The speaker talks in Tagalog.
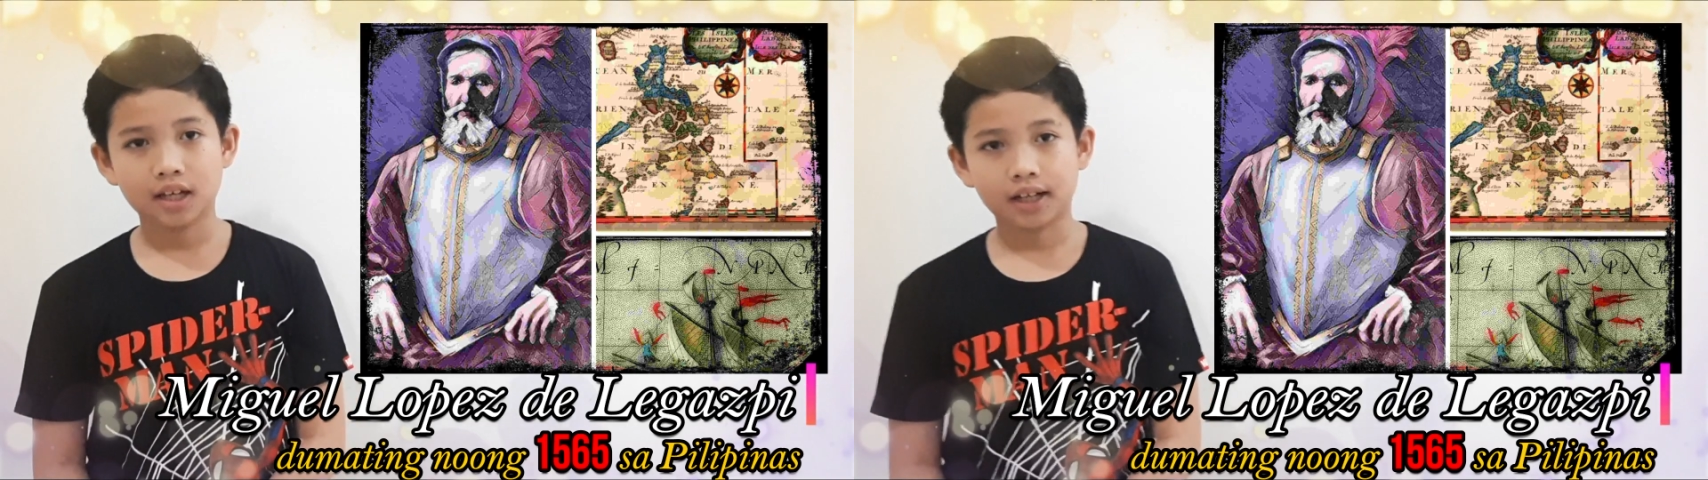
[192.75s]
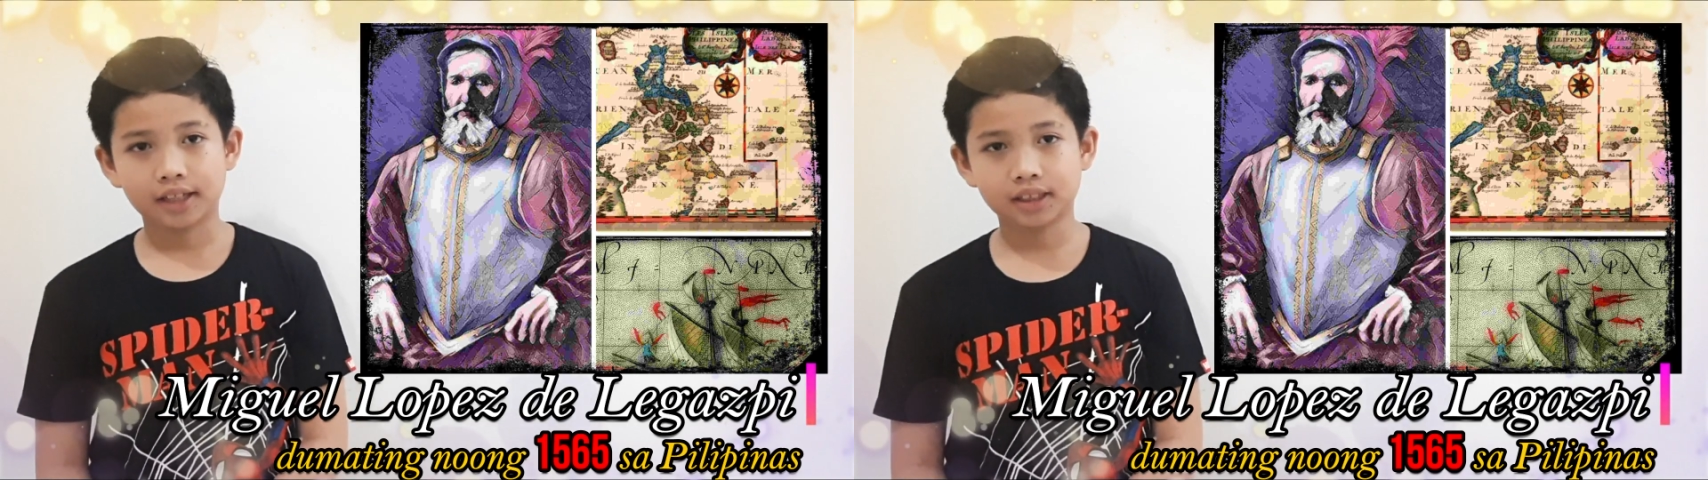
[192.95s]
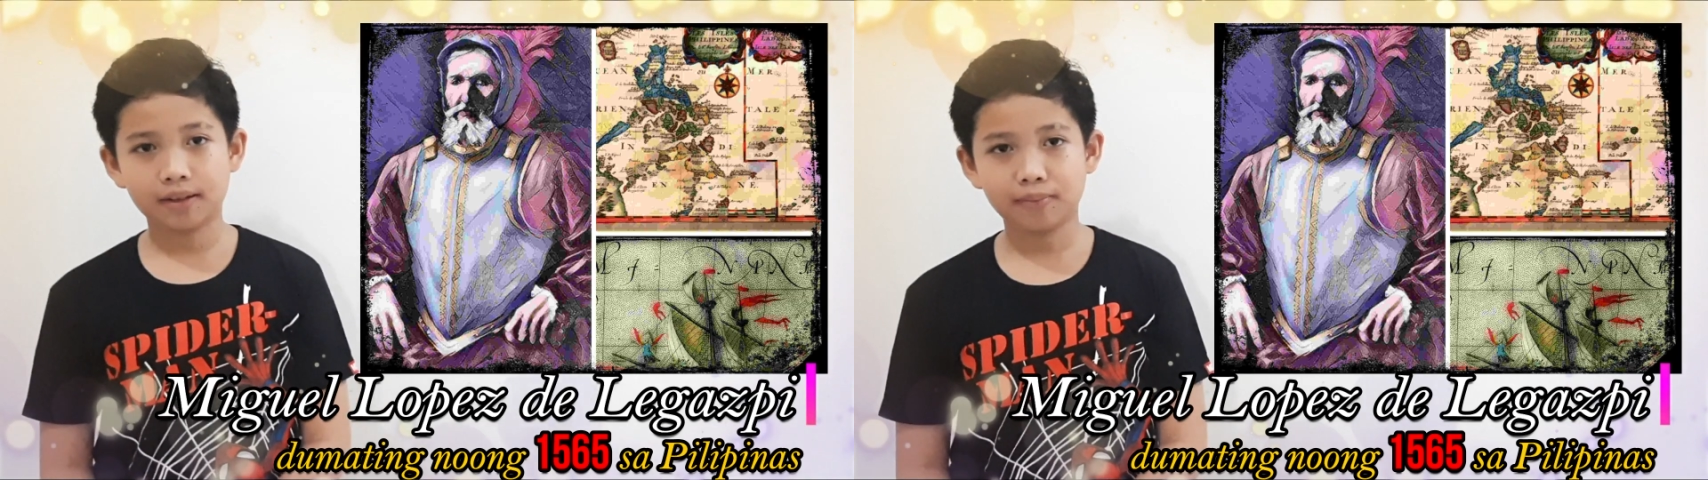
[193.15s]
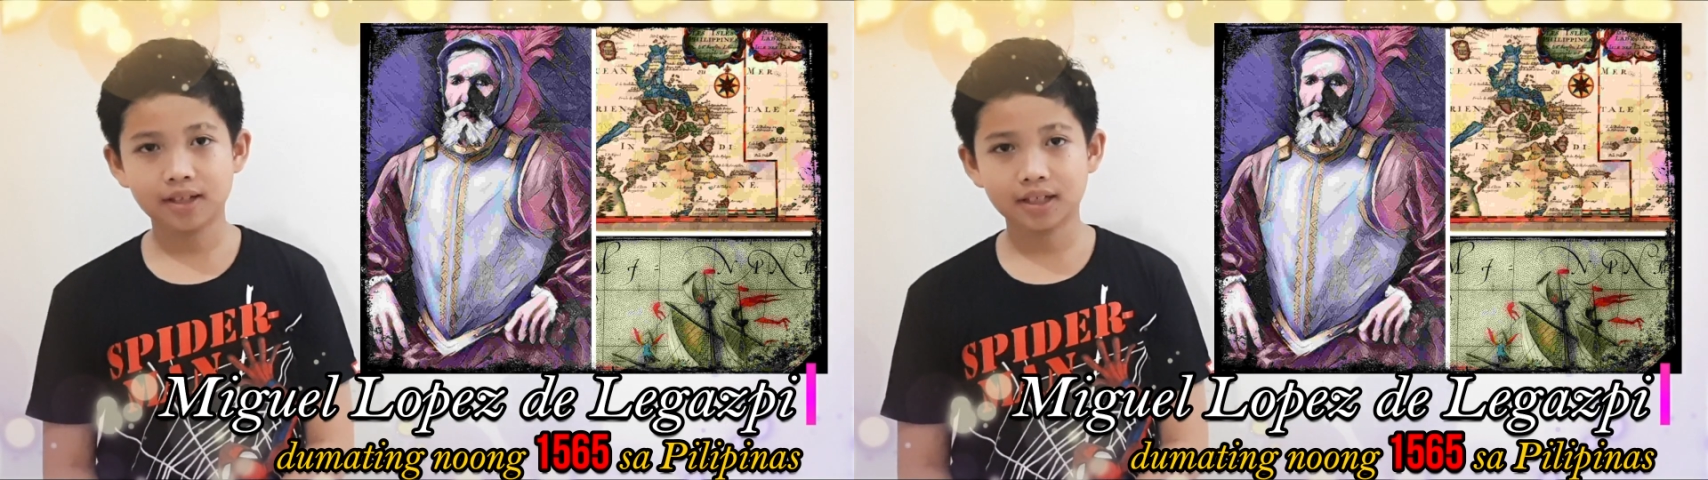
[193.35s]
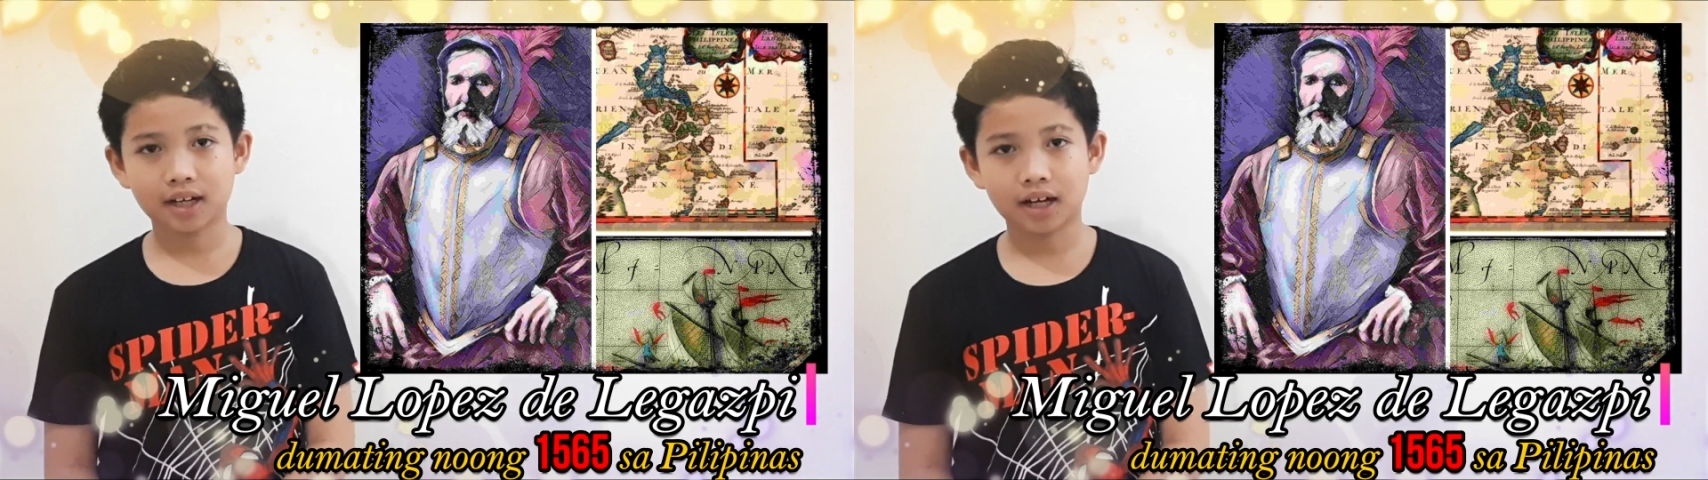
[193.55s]
kasama
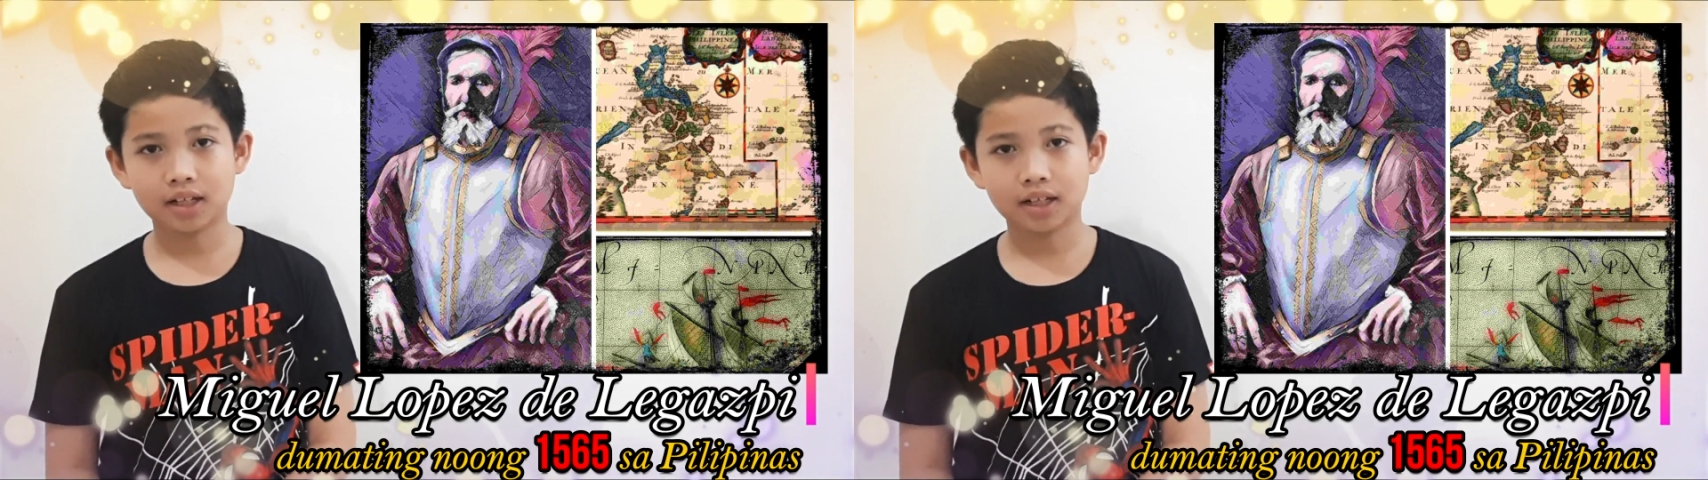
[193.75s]
niya ang